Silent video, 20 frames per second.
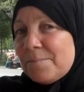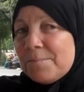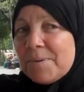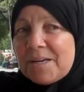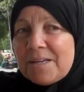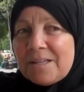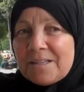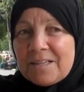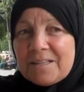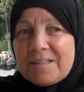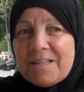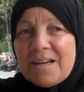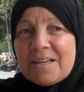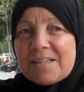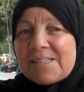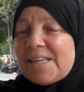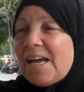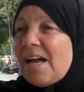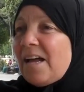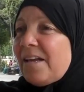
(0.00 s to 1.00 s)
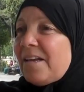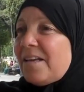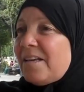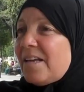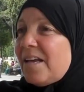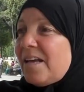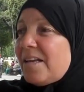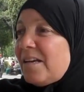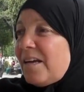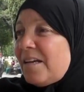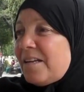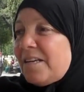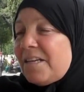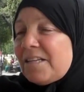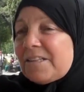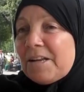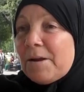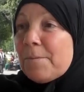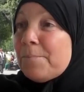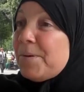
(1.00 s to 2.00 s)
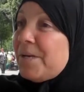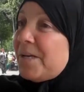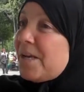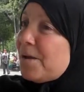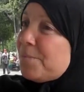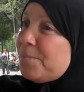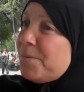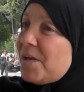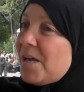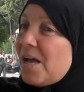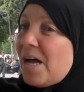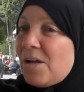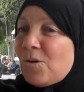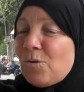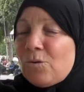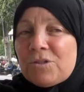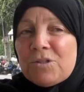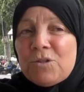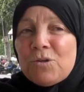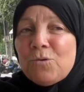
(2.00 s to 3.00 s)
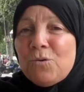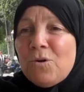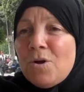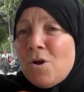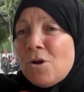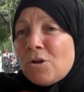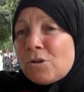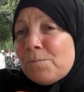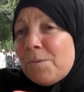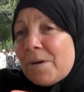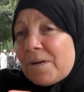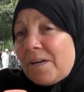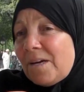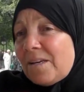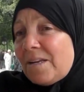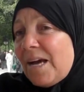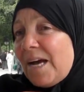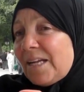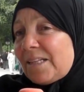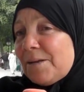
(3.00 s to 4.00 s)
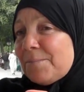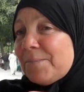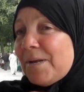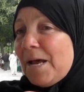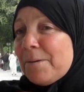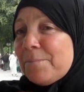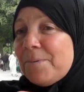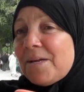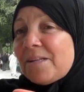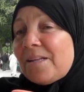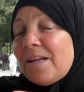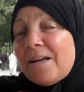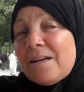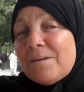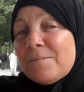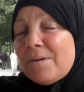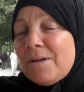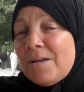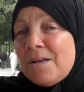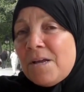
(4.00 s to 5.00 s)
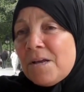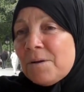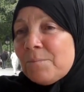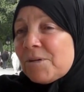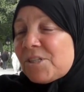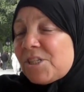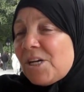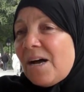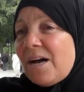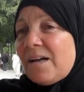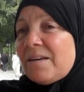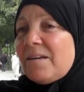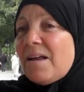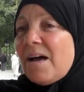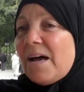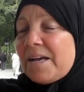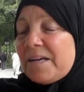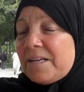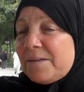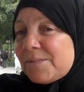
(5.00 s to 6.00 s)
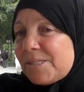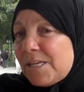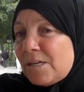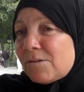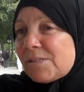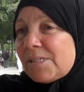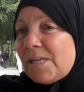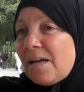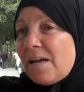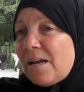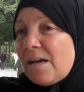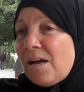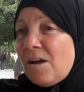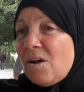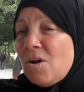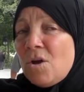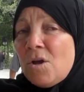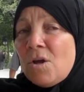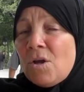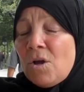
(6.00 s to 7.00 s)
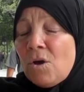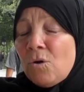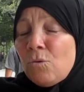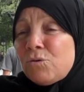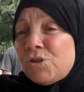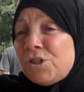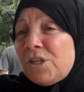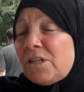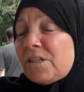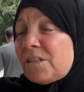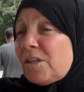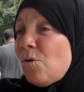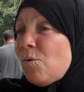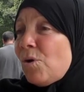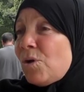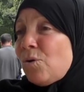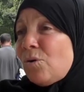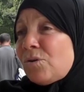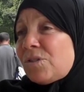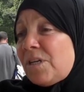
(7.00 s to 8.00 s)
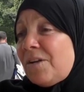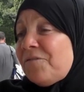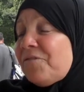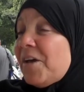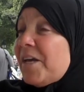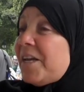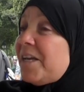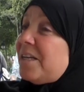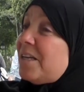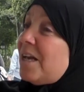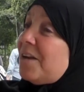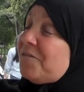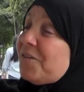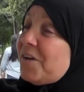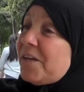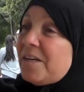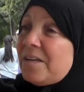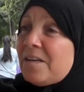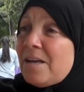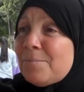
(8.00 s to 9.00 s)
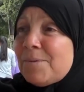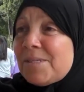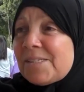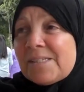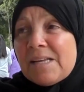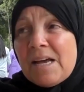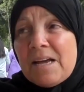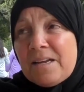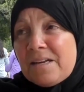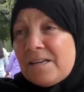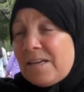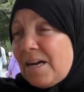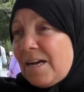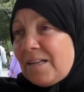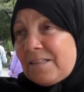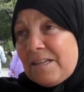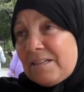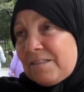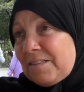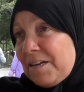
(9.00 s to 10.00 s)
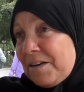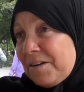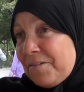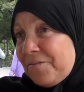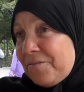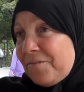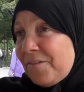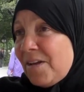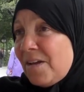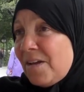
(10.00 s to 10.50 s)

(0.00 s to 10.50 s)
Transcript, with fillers: ماكلة الدار صحية يعني تربينا بيها يا أختي تبارك الله حتى من عبادها ما شاء الله يعني مازالوا صحاح وجيل توا يختي الفرينه الفرينه مش صحيه حتى الطرف